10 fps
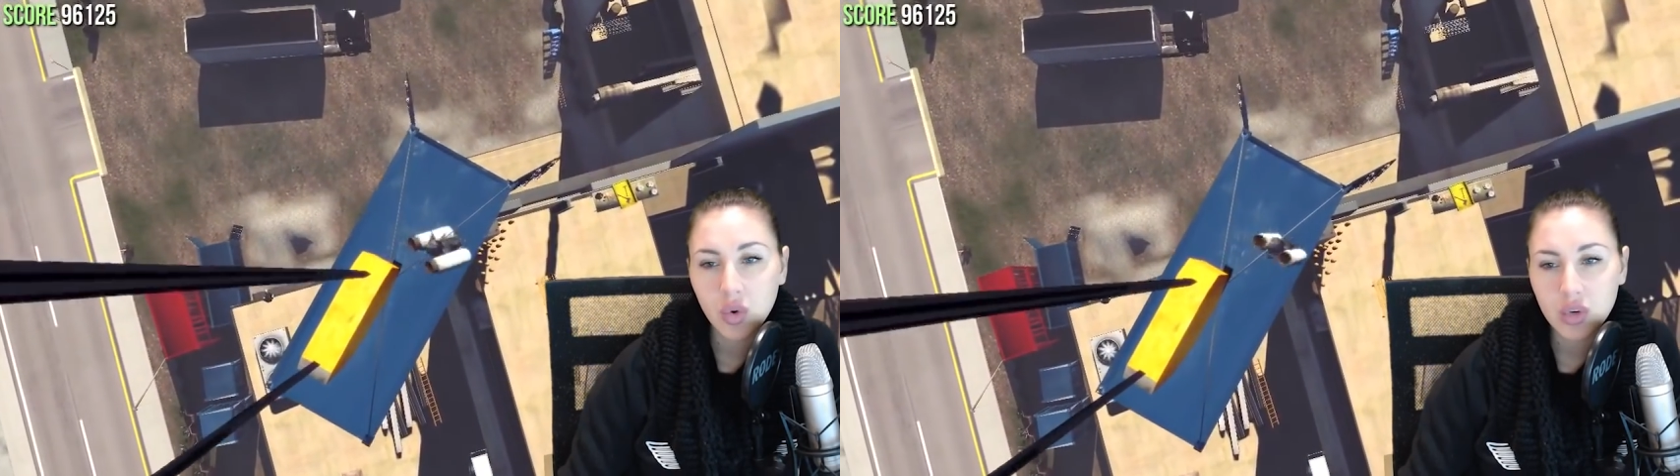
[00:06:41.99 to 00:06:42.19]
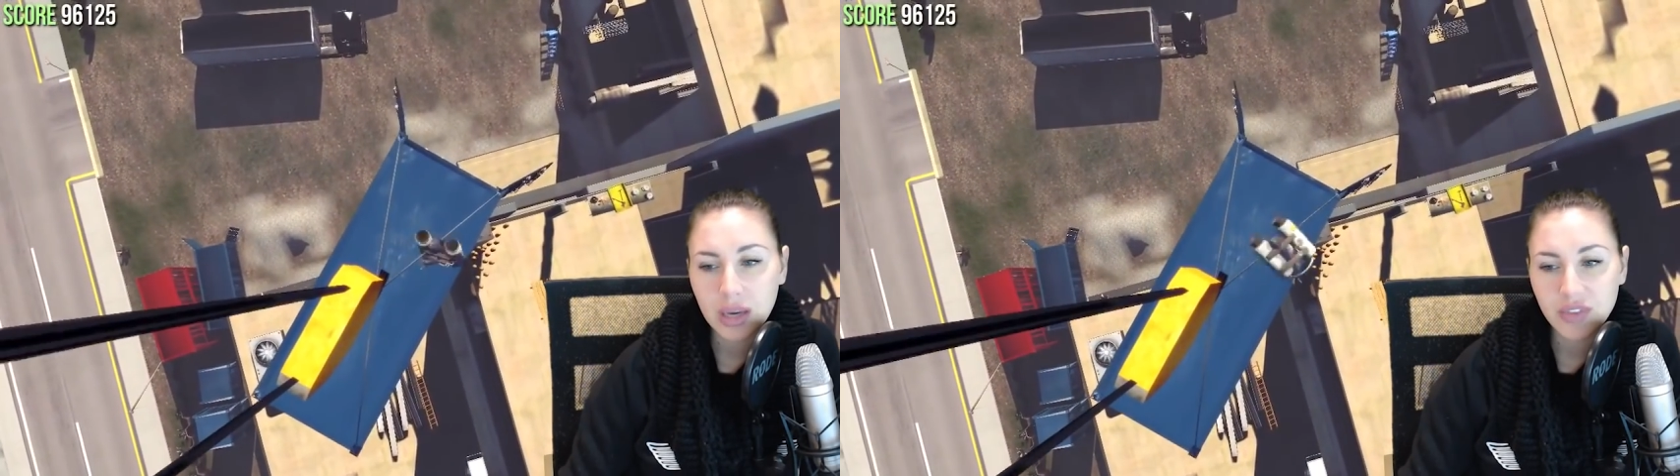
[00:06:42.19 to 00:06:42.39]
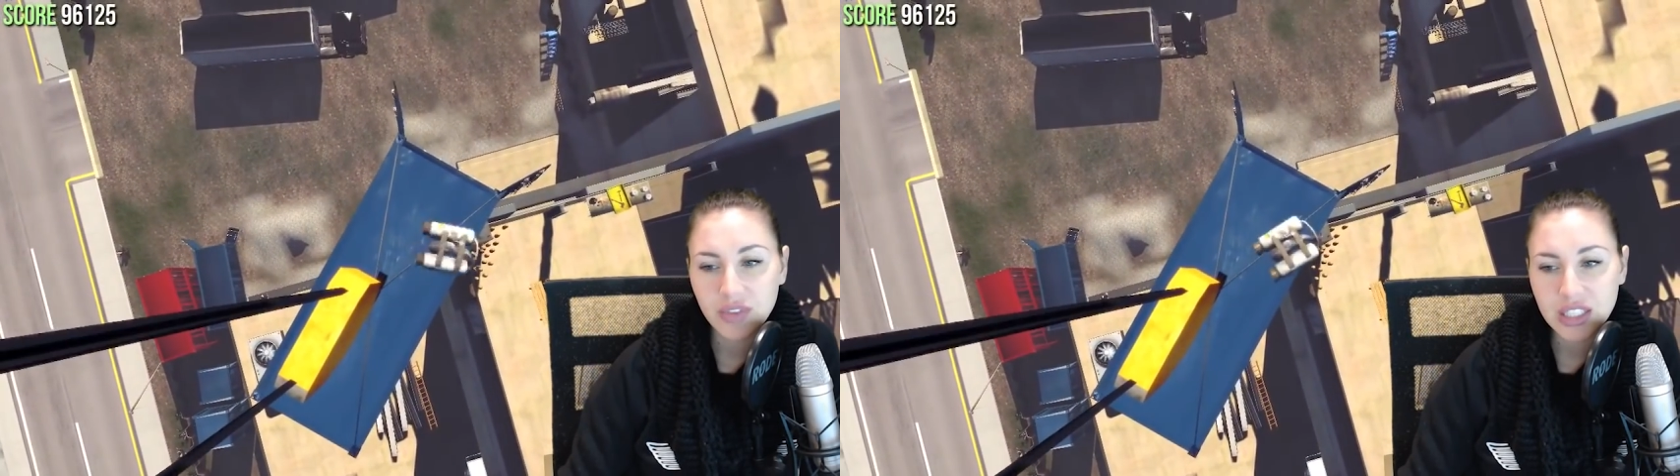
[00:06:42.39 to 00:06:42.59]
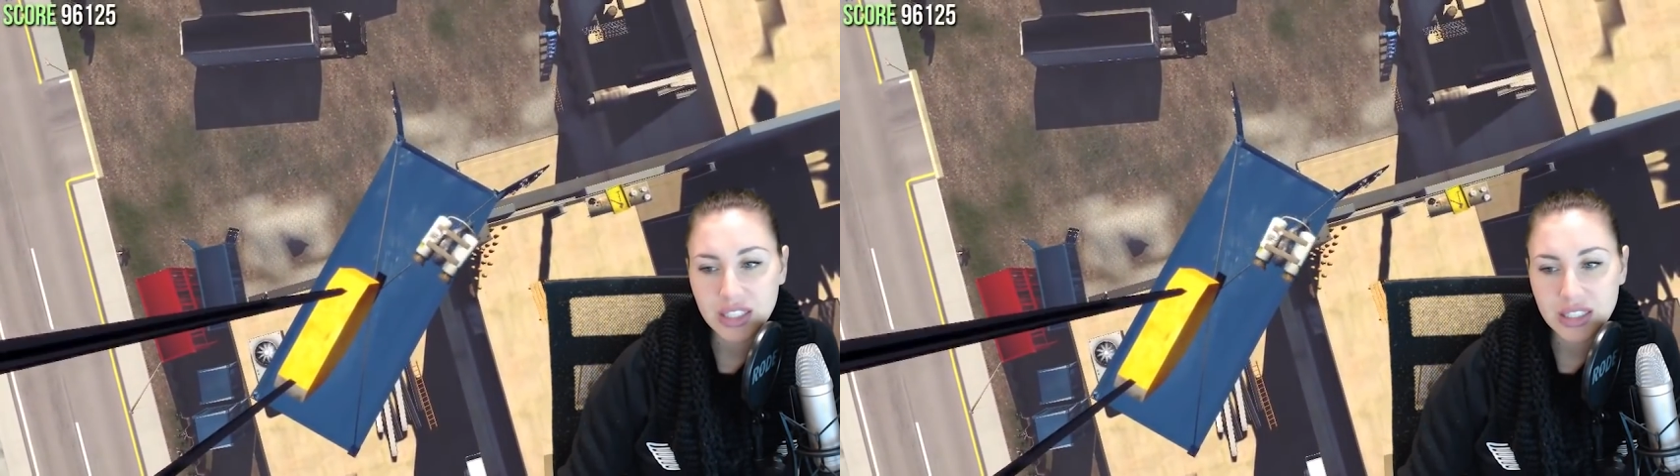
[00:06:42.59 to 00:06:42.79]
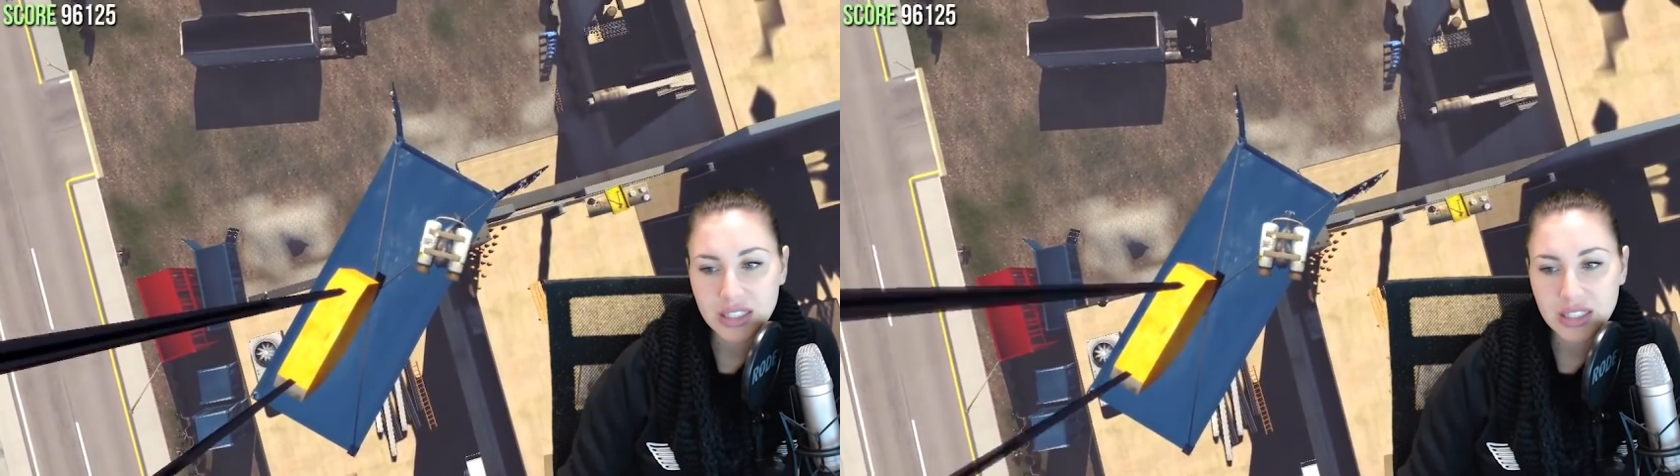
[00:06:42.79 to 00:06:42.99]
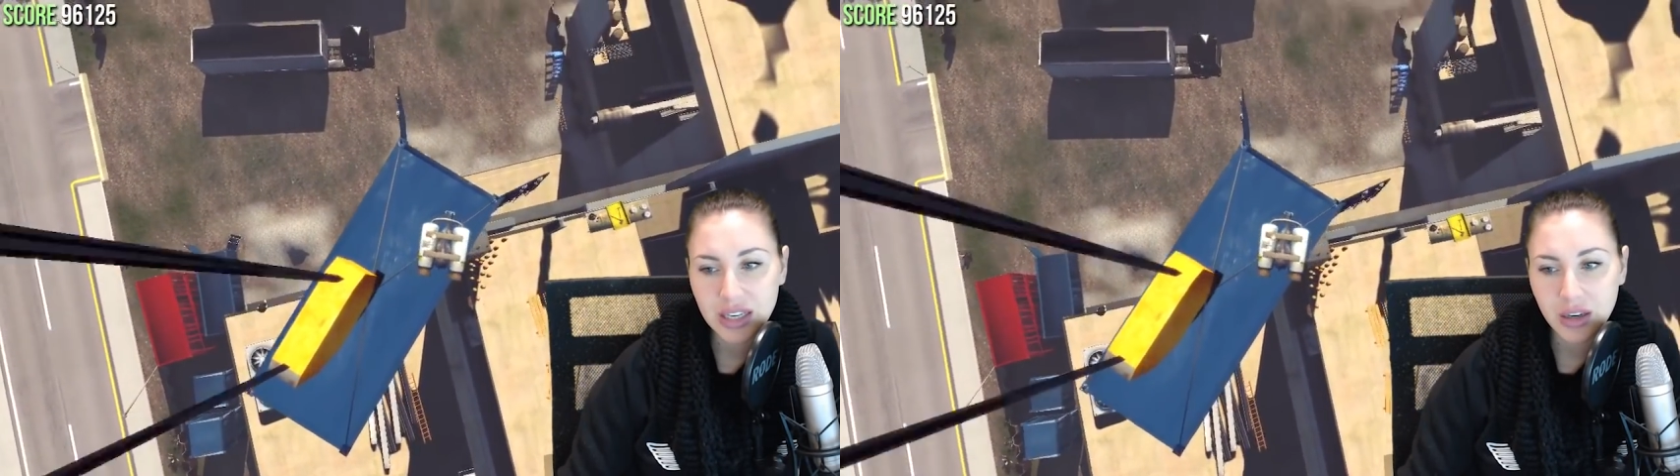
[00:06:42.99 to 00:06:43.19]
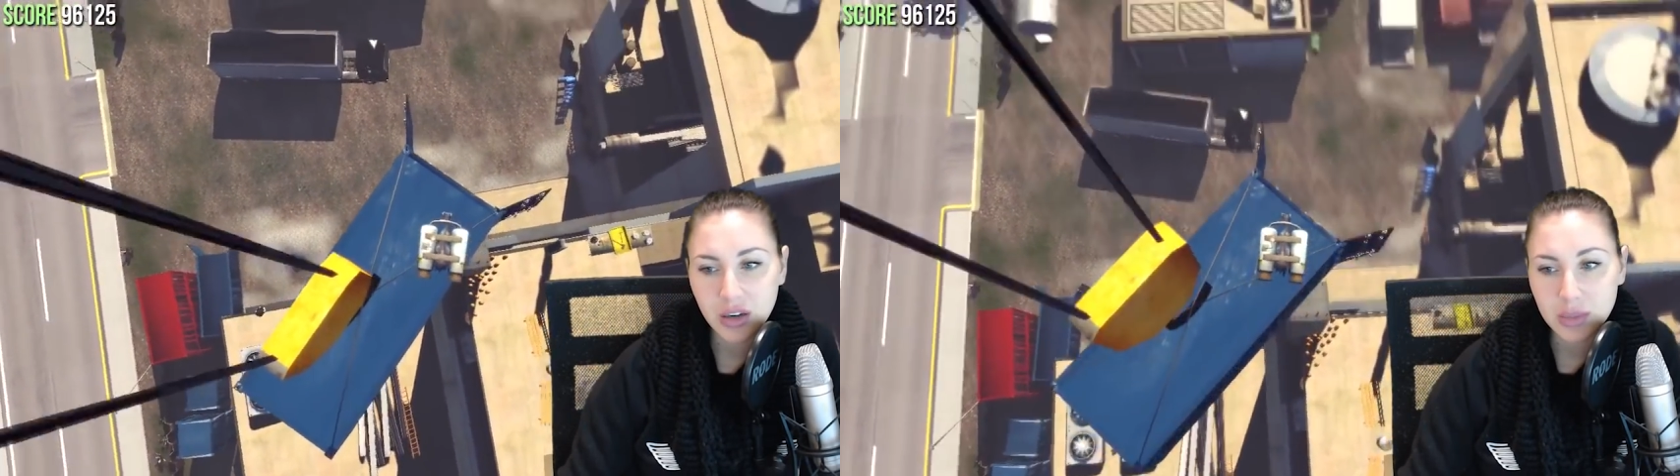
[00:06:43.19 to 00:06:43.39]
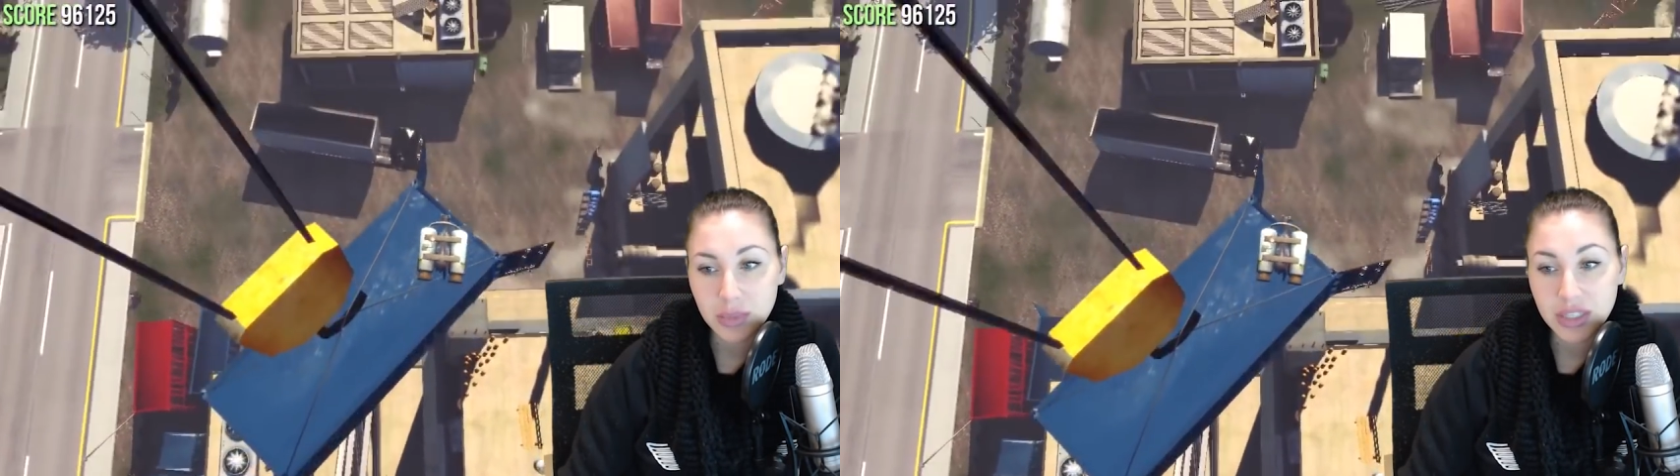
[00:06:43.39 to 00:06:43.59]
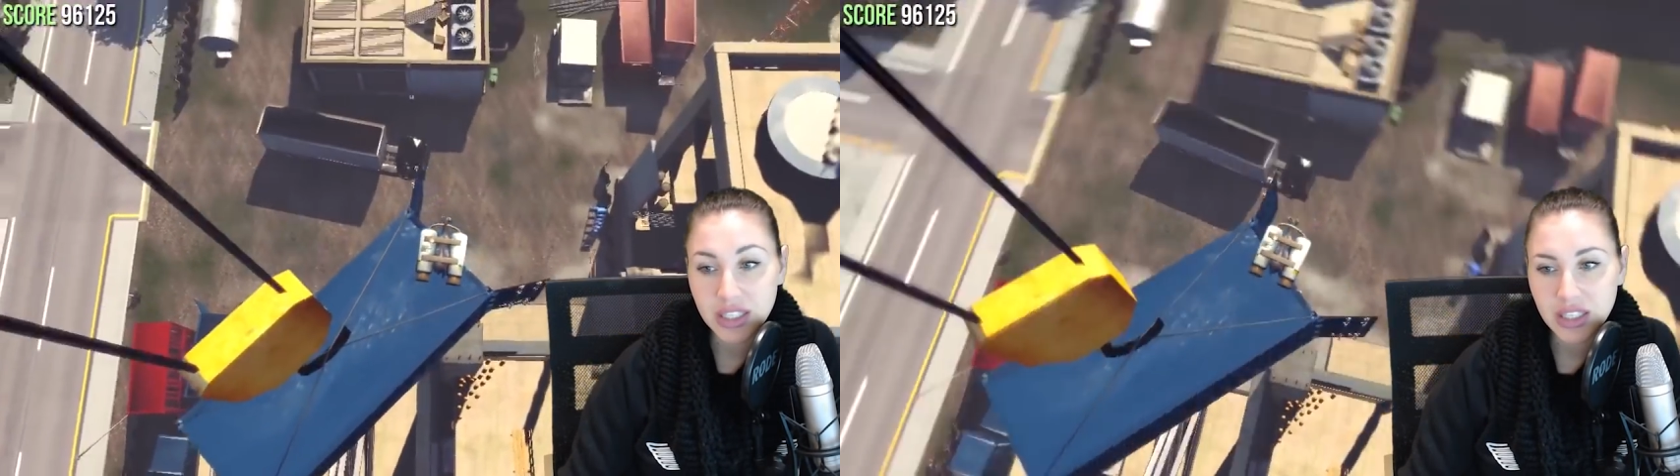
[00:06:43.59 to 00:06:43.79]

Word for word: Und am wichtigsten ist halt auch, dass mein